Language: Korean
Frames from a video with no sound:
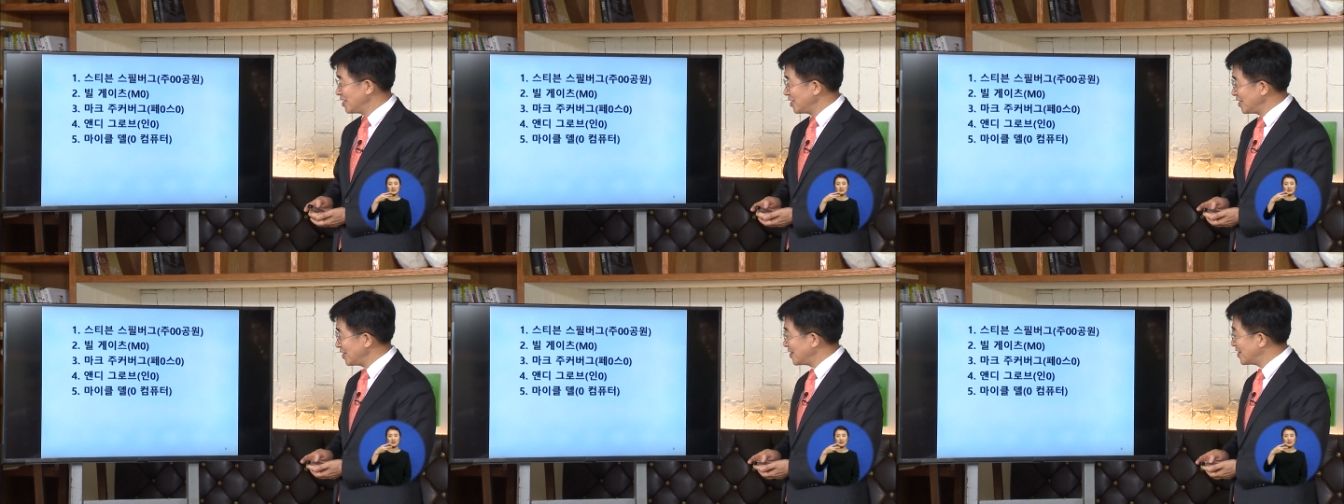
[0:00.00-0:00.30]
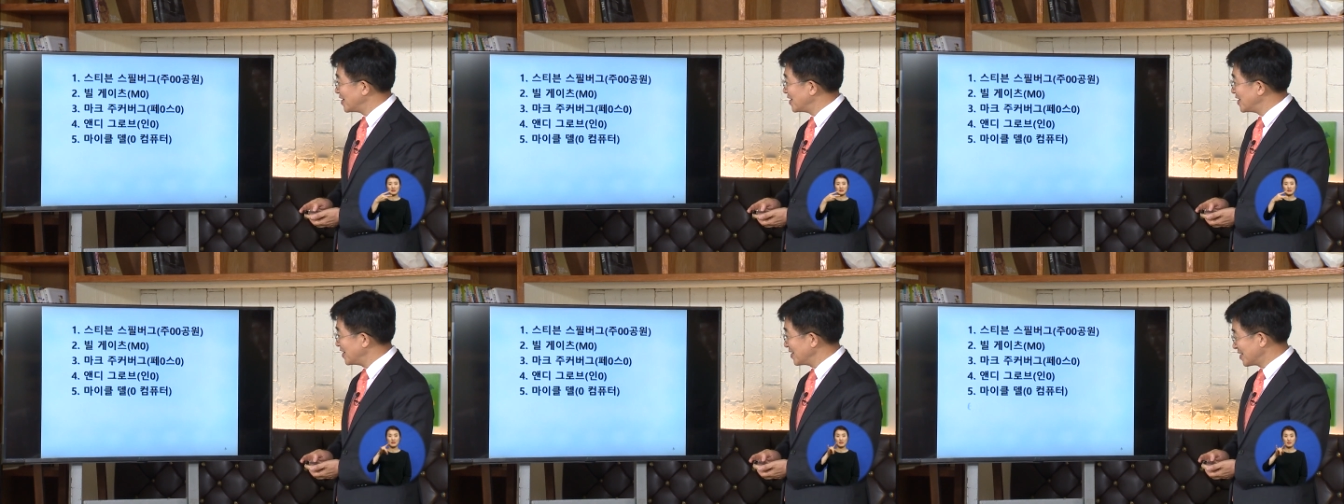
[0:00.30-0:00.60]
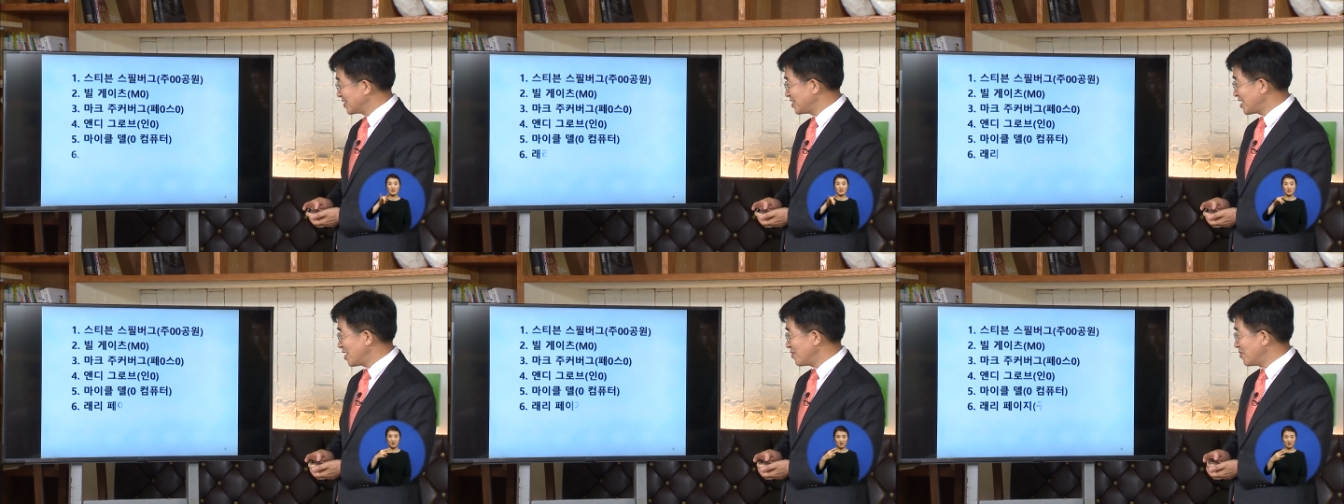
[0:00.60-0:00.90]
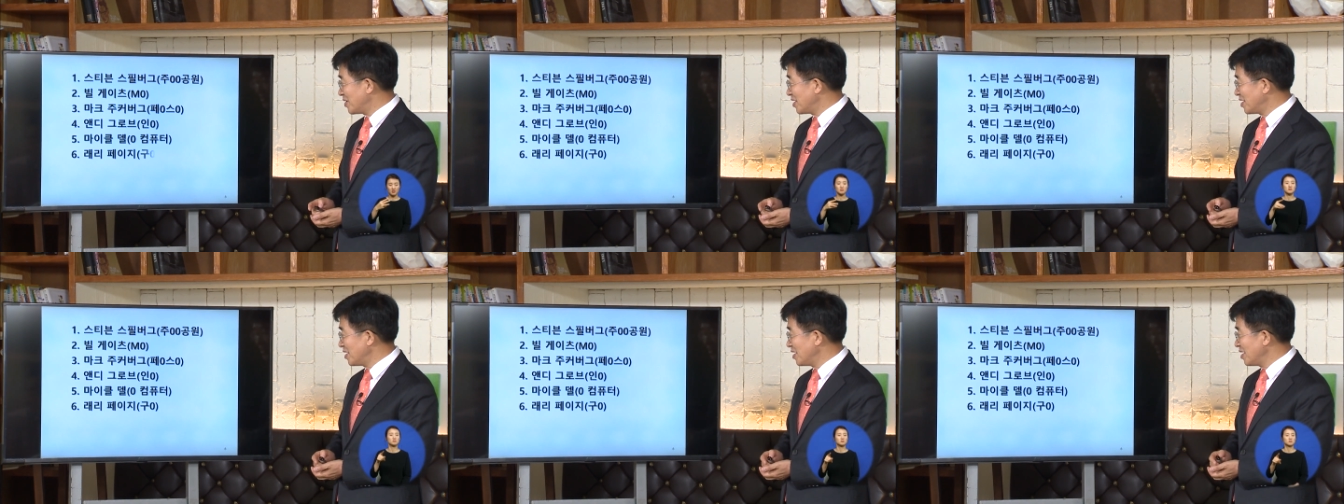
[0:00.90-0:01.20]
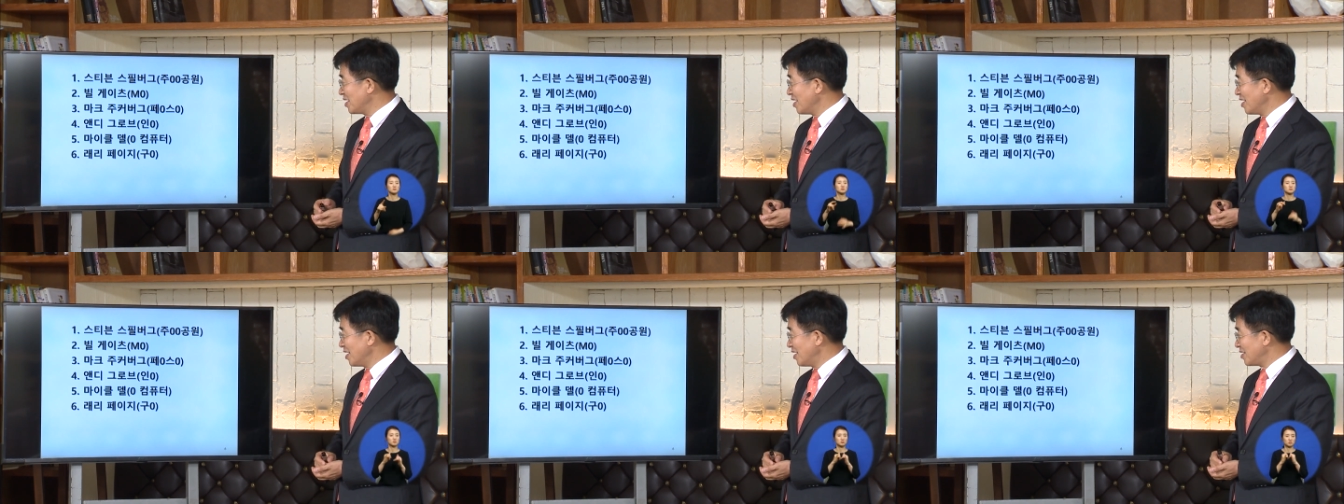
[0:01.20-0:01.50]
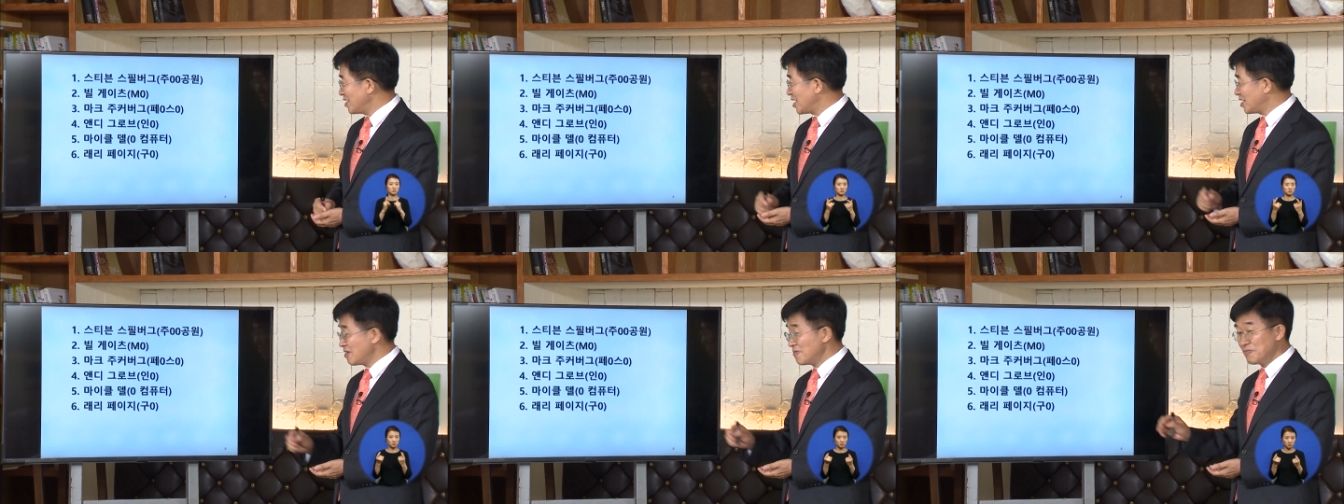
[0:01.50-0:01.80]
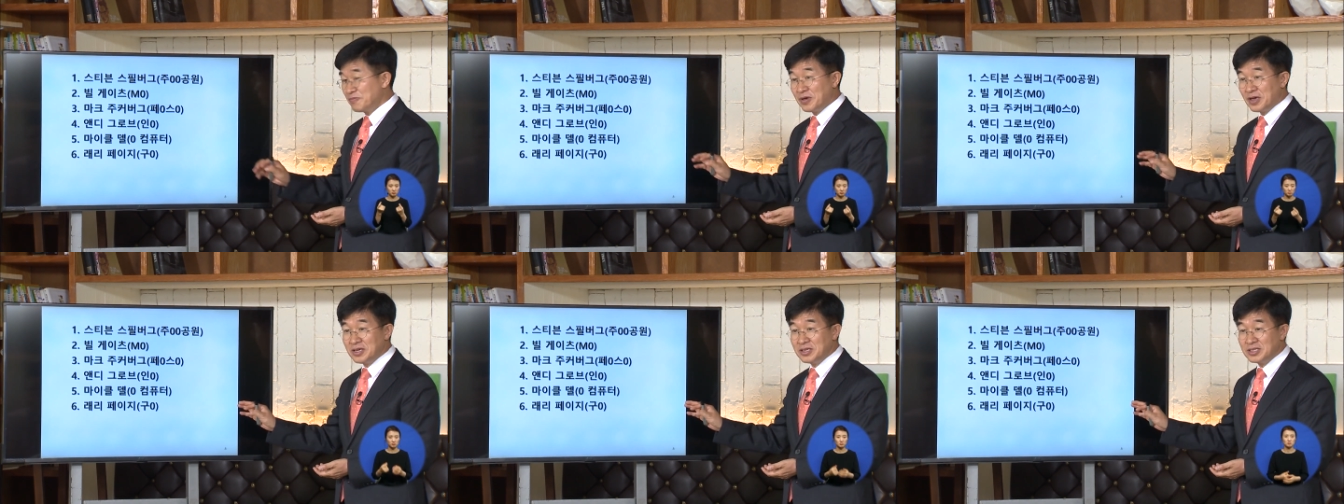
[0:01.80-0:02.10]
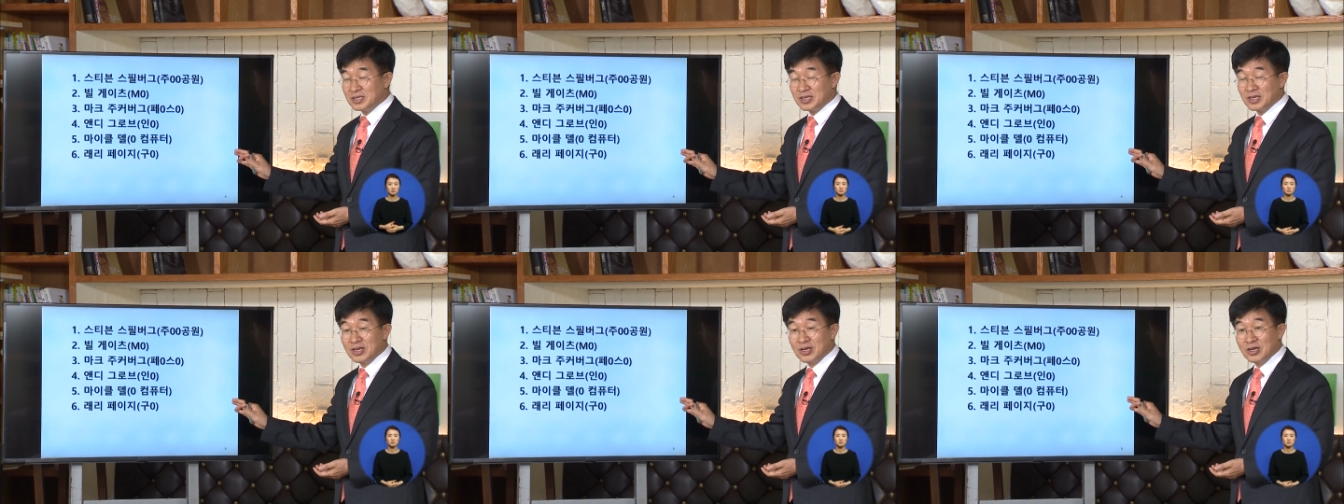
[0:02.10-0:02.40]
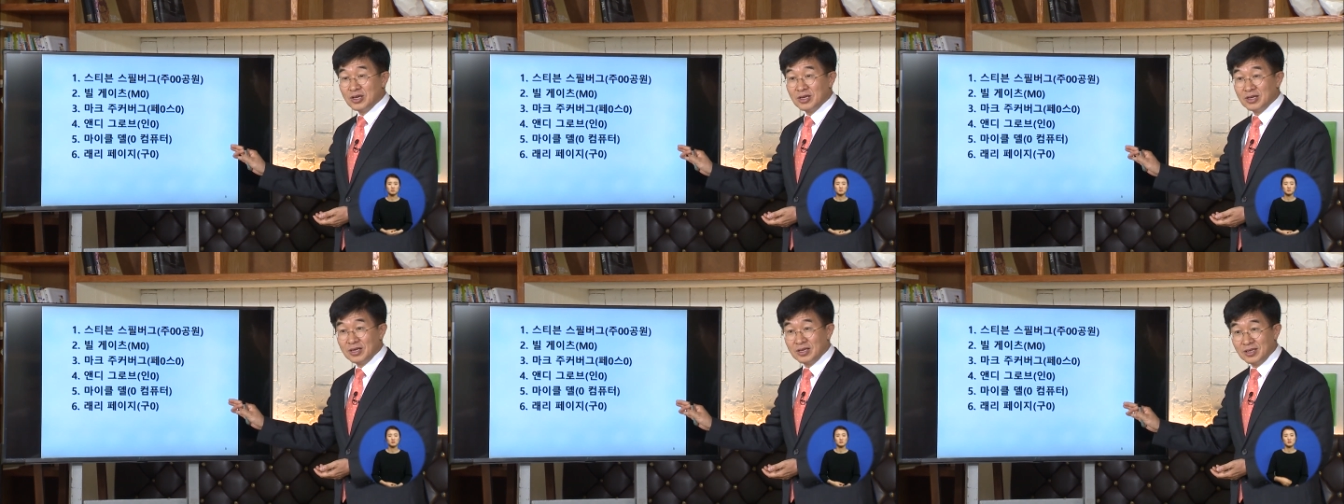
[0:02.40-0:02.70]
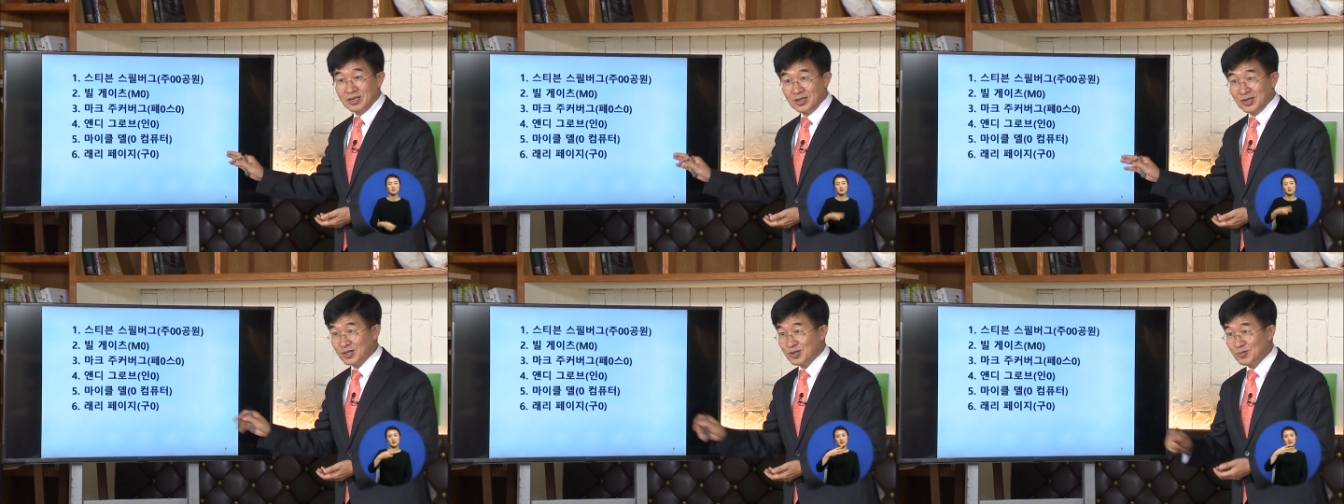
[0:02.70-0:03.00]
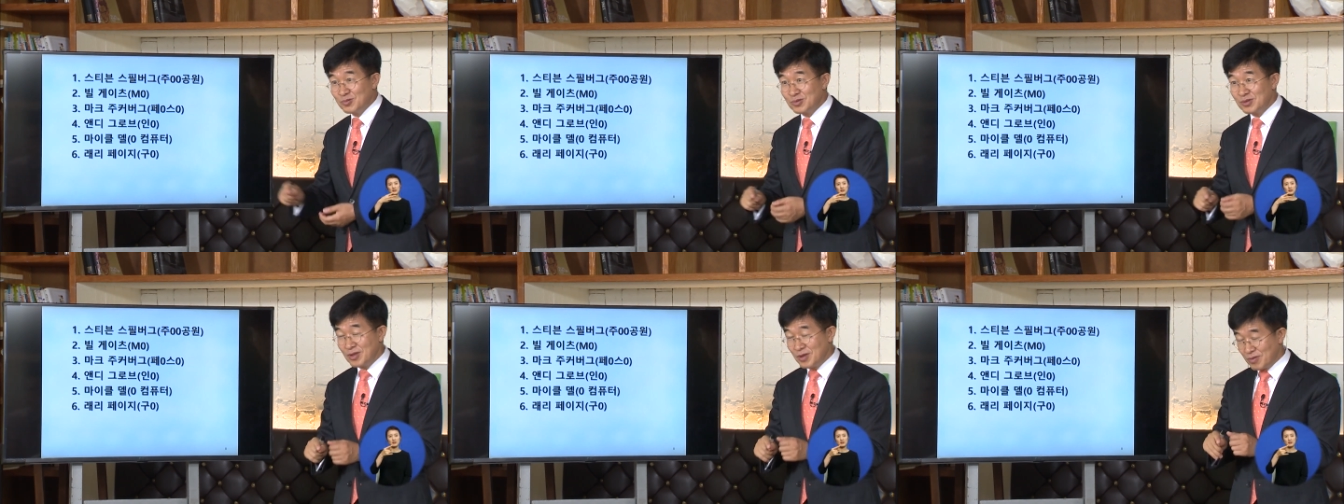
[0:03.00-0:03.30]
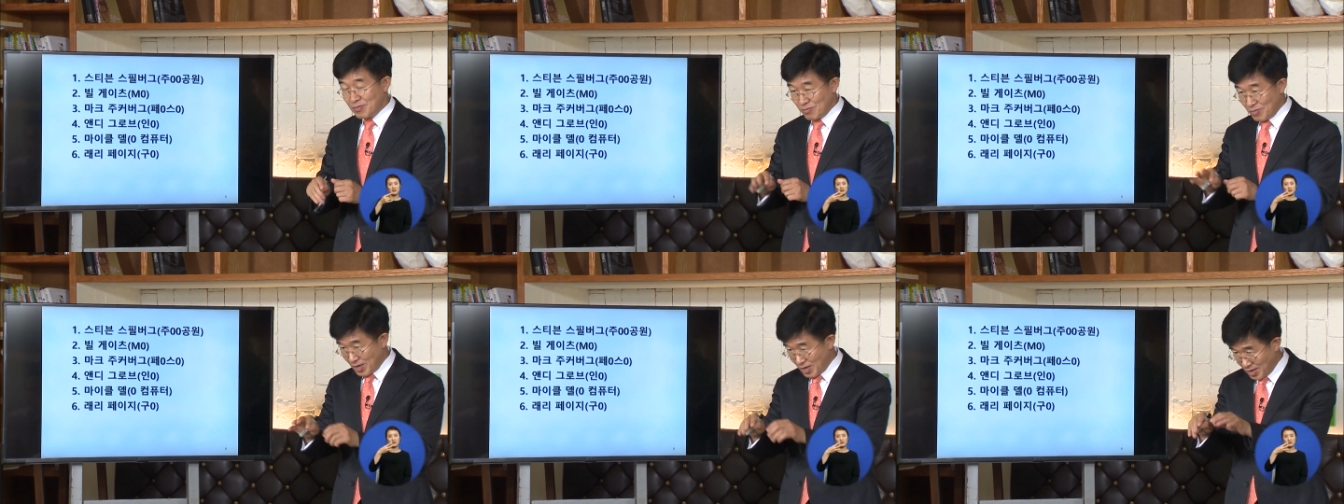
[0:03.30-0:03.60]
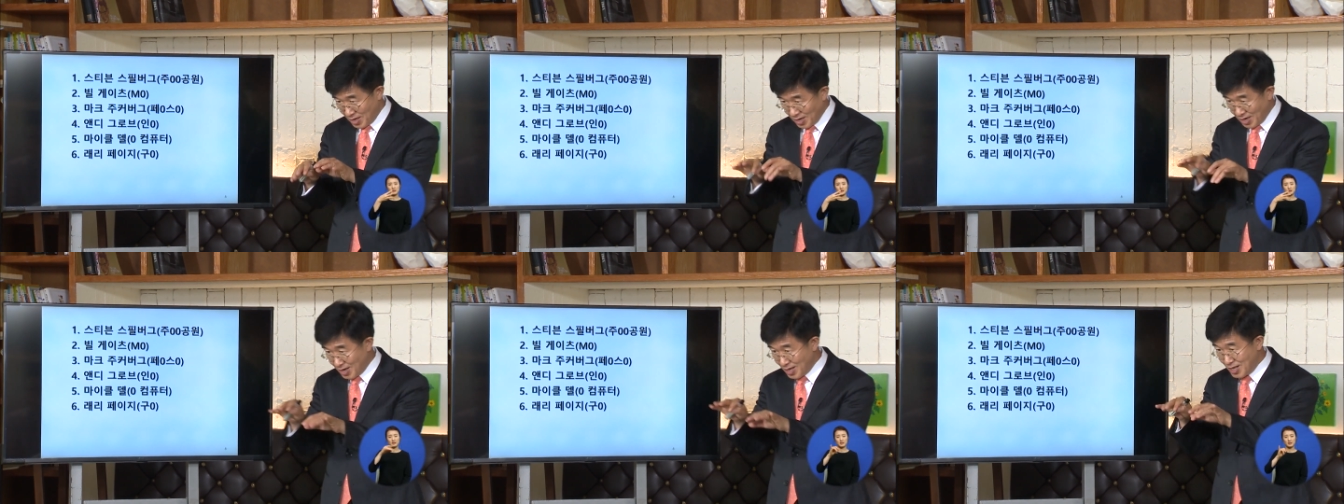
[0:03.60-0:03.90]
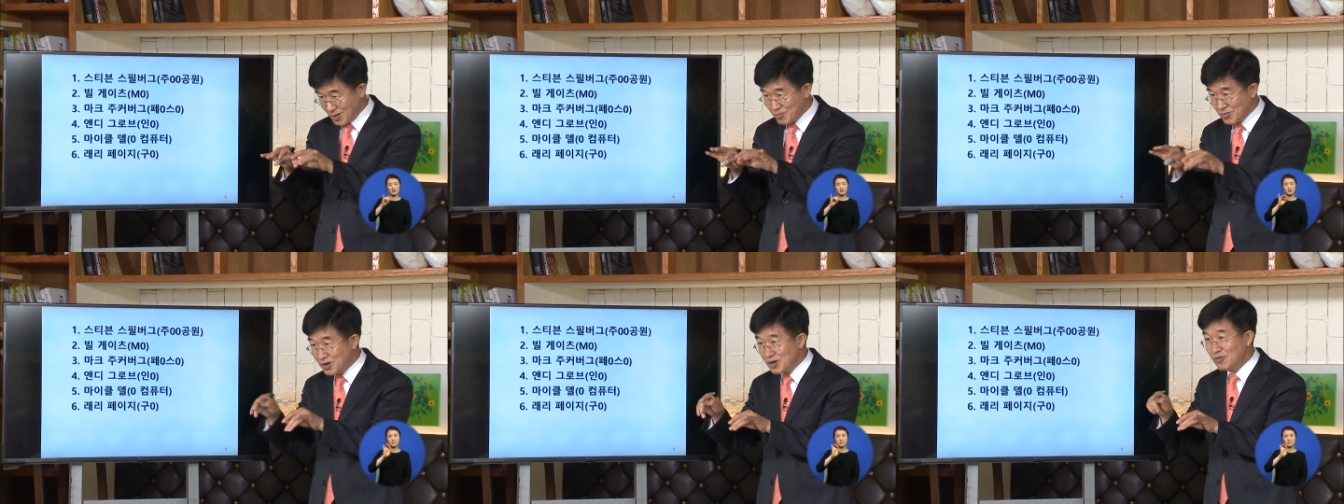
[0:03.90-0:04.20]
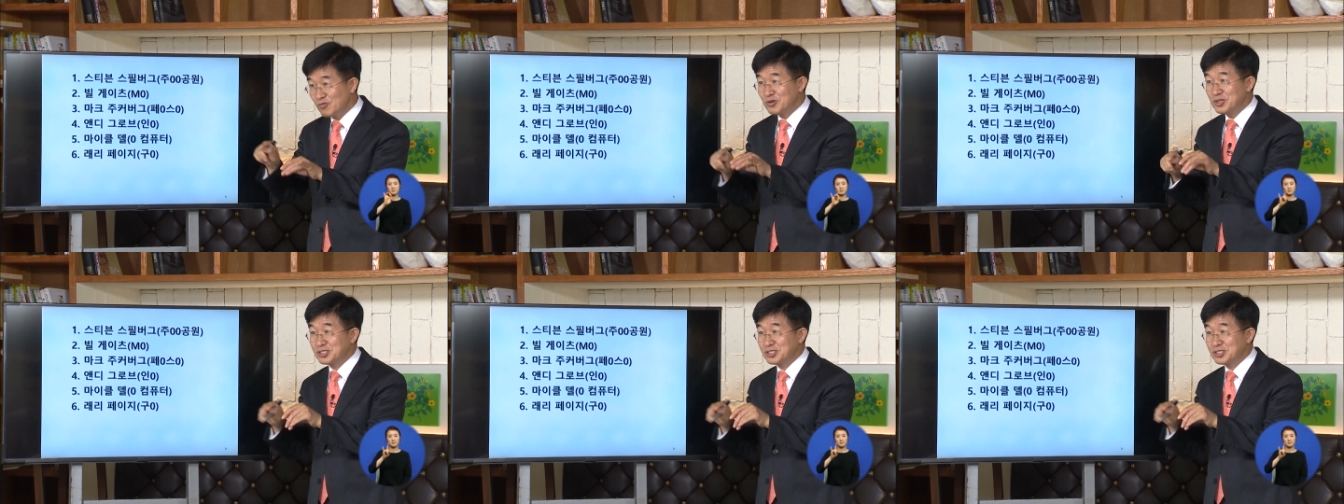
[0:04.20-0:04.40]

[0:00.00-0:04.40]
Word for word: 예, 그 다음에 레리 페이지. 여러분 매일 뭐 우리